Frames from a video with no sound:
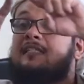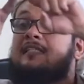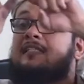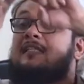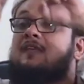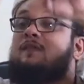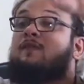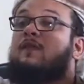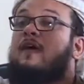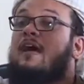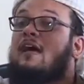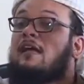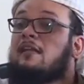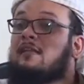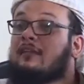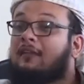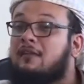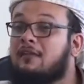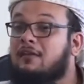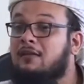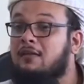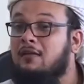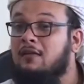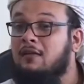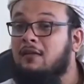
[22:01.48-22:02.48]
الصفات
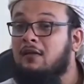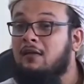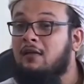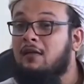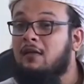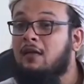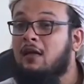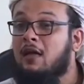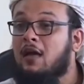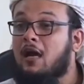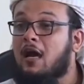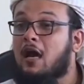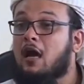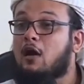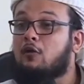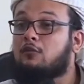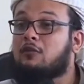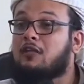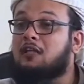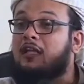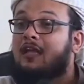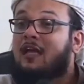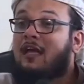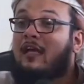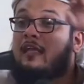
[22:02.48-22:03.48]
او
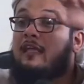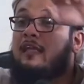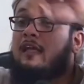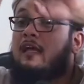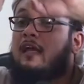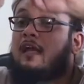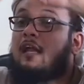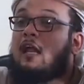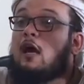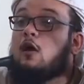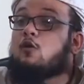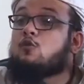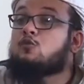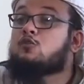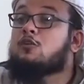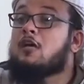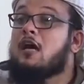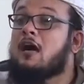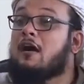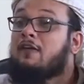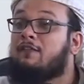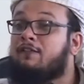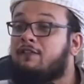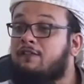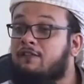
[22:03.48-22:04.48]
تتغير
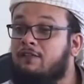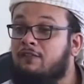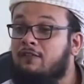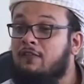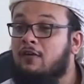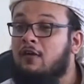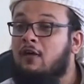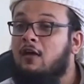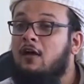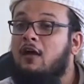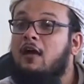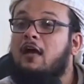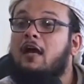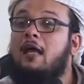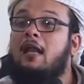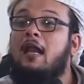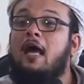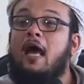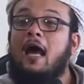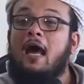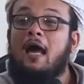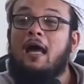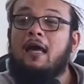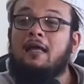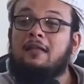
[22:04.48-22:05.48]
الاوصاف قال
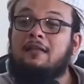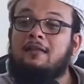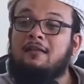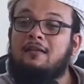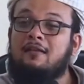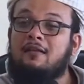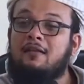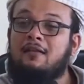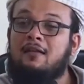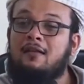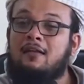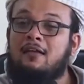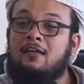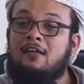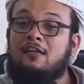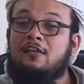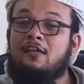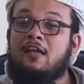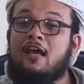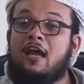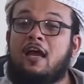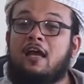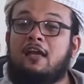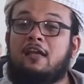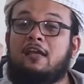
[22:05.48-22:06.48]
احد
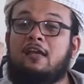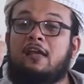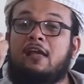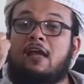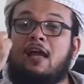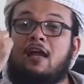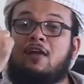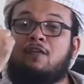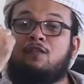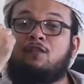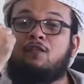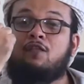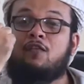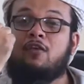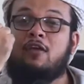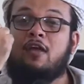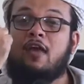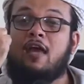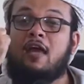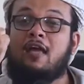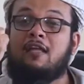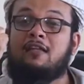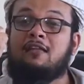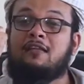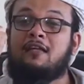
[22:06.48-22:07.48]
يعني يكفي
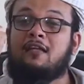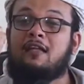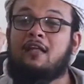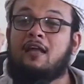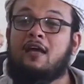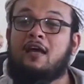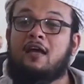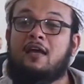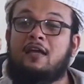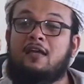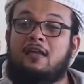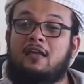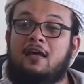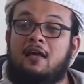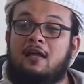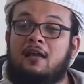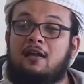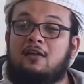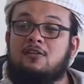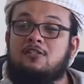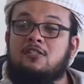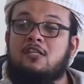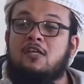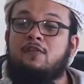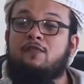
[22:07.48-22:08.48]
ان
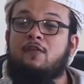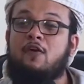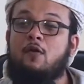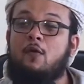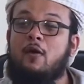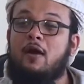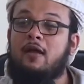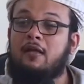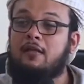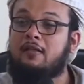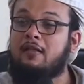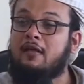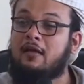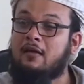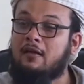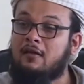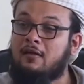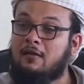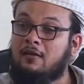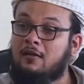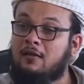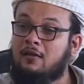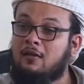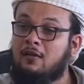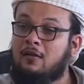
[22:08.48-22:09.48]
تتغير صفه واحده
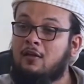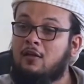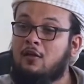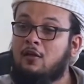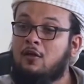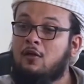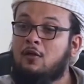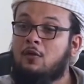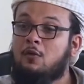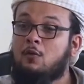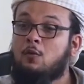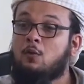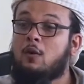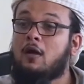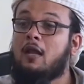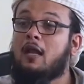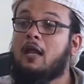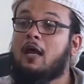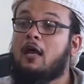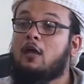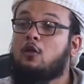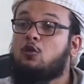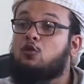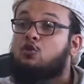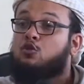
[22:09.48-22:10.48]

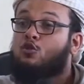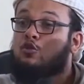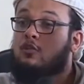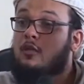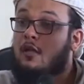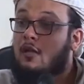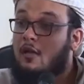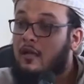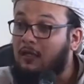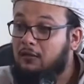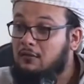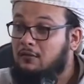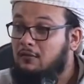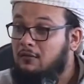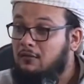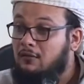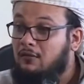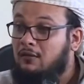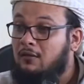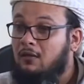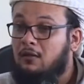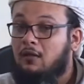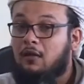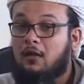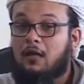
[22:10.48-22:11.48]
ولا يشترط
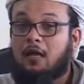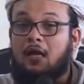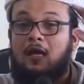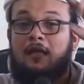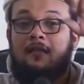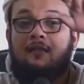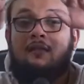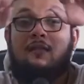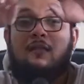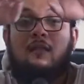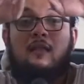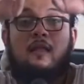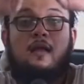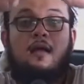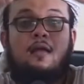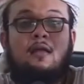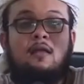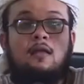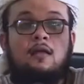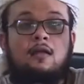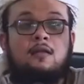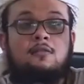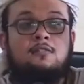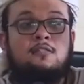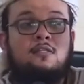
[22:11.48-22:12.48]
ان
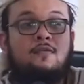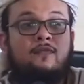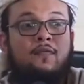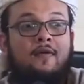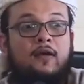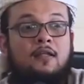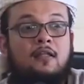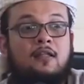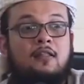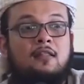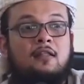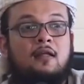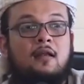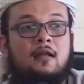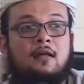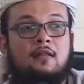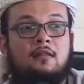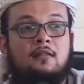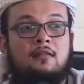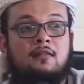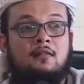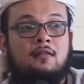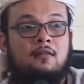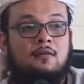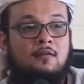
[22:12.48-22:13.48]
تتغير الصفات
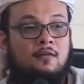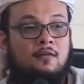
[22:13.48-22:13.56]
الثلاث